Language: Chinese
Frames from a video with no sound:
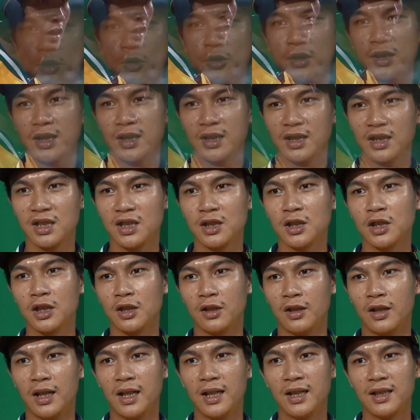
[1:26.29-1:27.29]
确实击
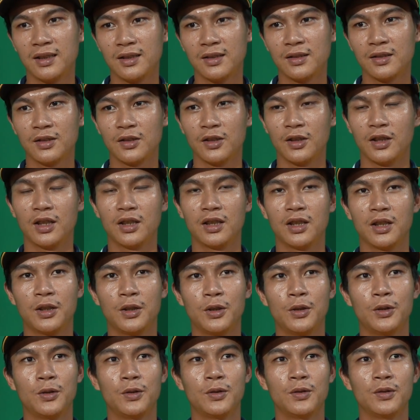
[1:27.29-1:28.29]
球啊，对啊，然
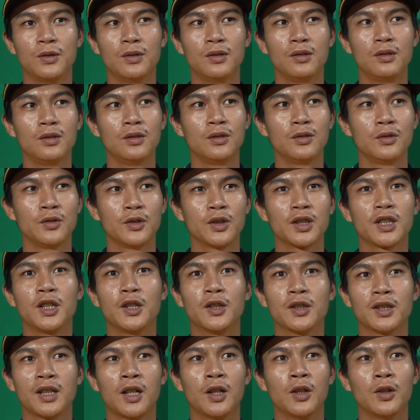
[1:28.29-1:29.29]
后就刚
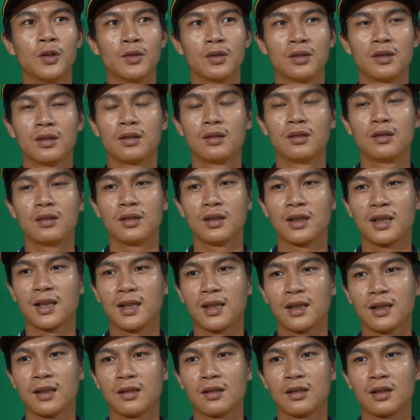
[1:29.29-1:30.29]
好打到。
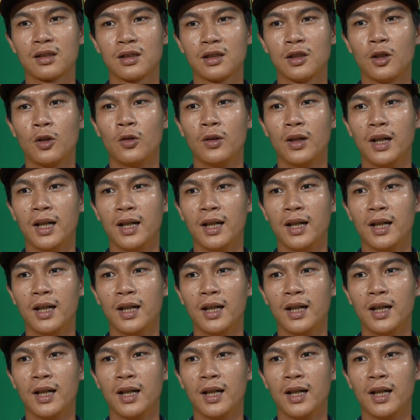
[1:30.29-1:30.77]
懂